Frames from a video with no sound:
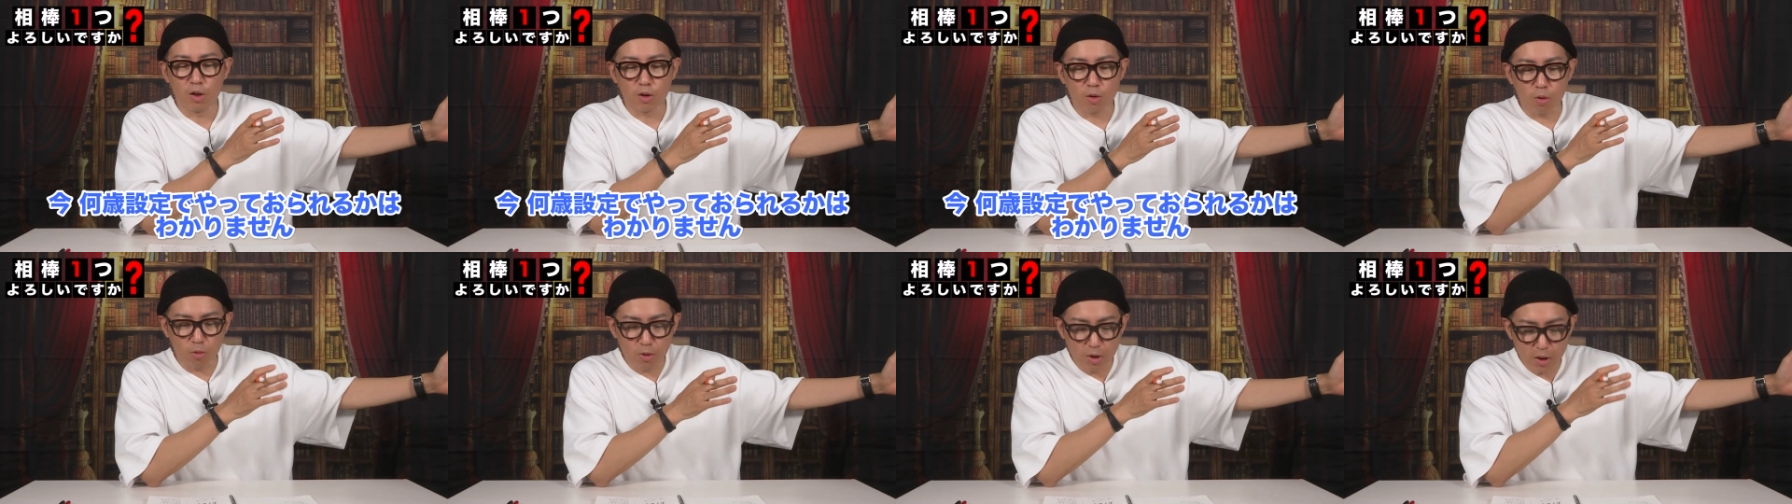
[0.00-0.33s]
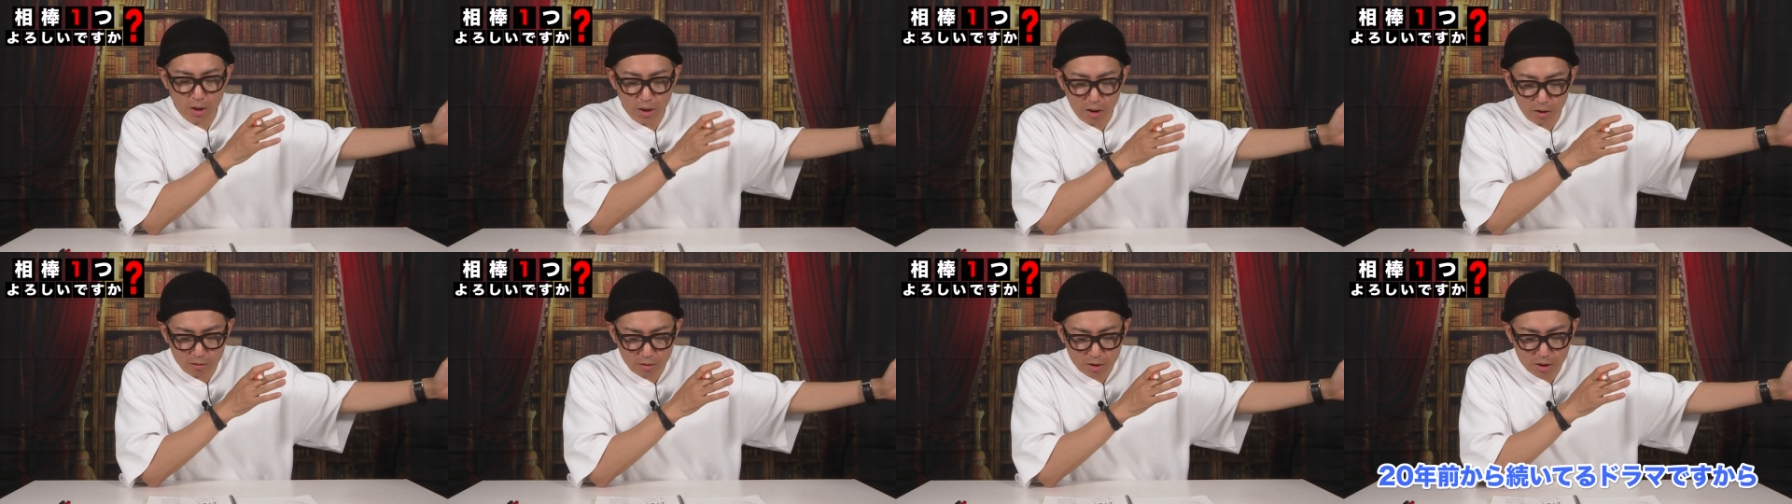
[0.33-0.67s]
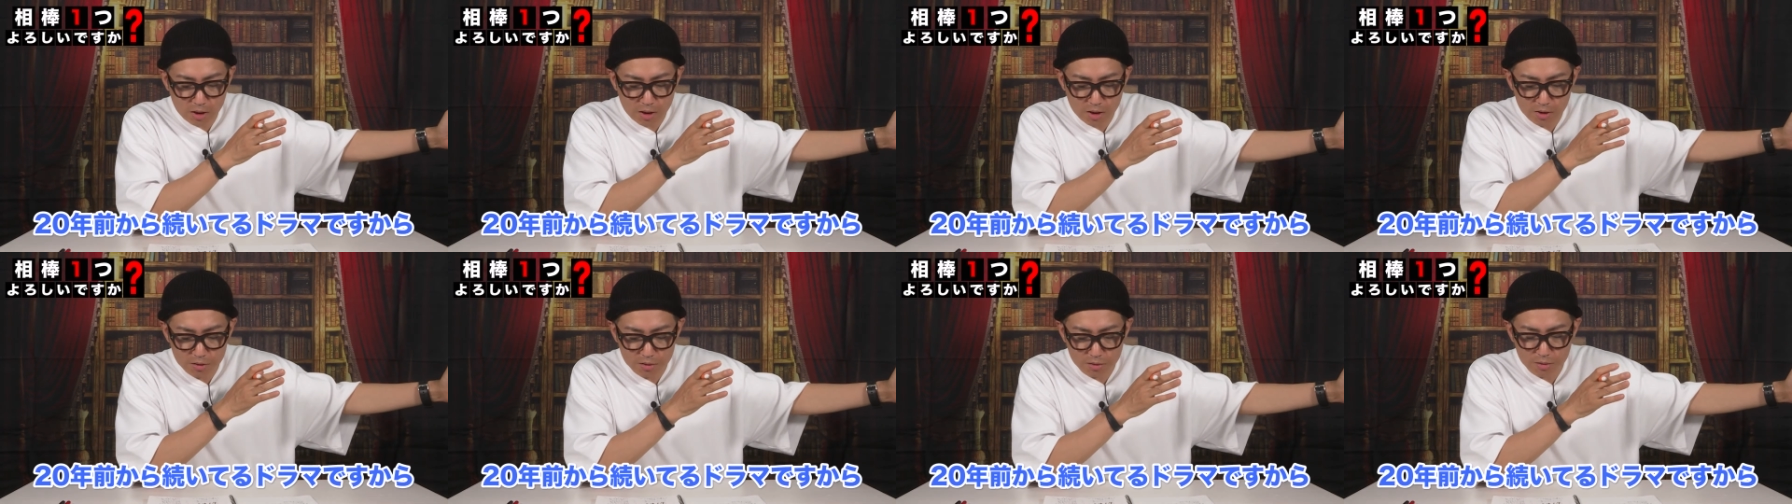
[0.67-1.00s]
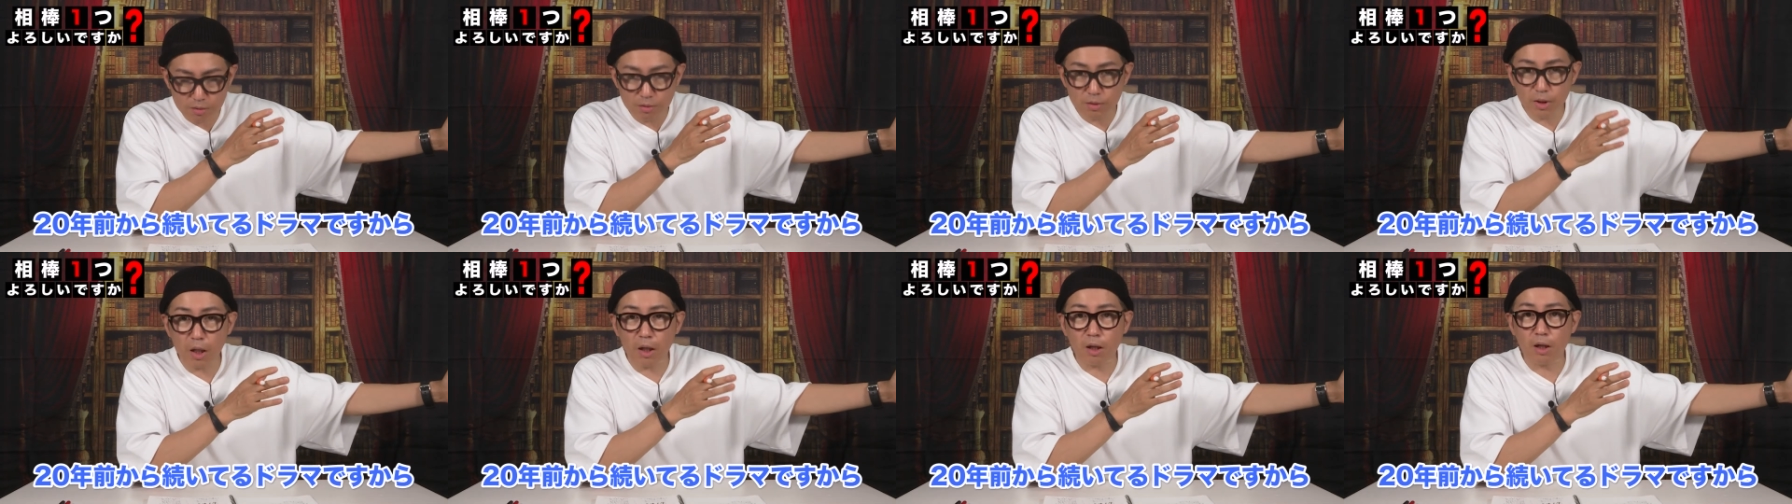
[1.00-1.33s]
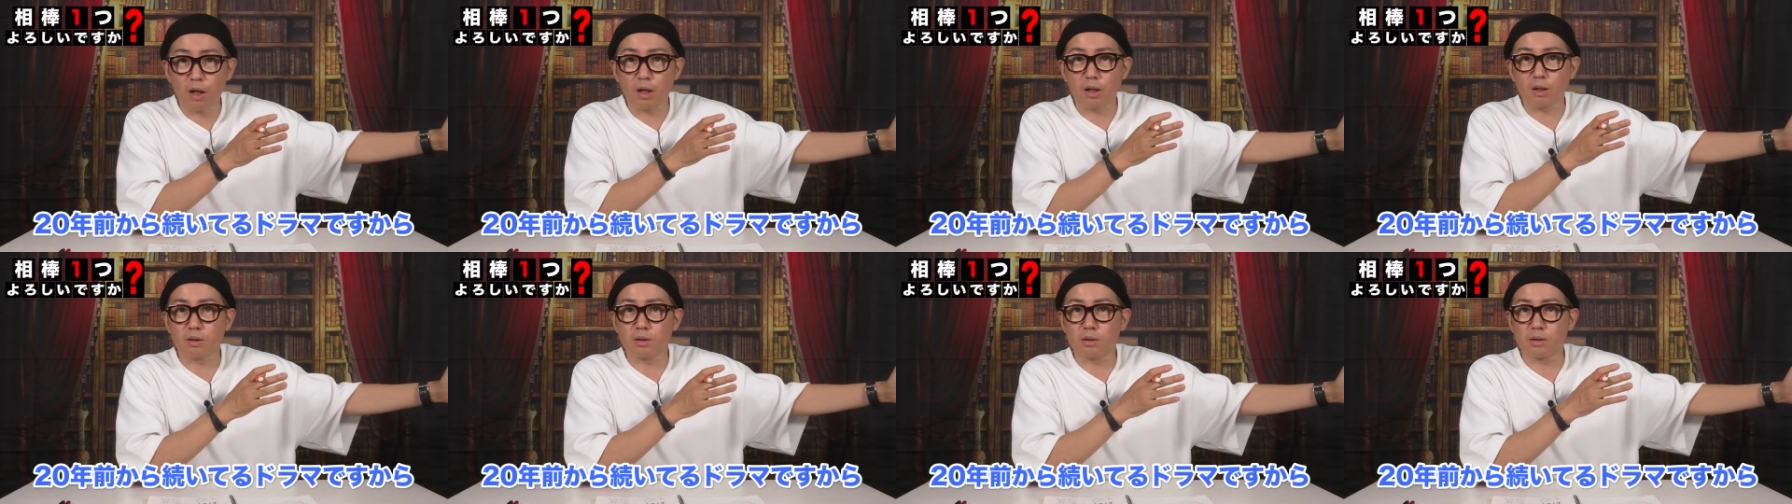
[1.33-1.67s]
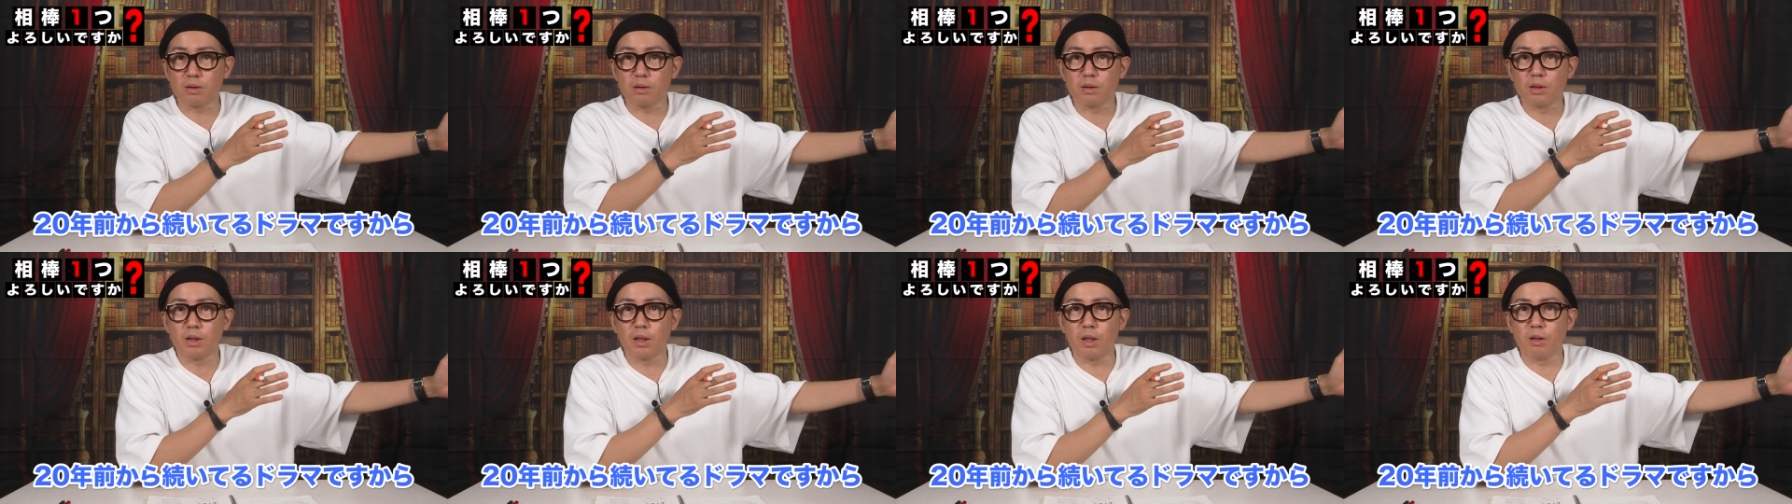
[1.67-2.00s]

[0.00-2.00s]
とにかくにじゅうねんから続い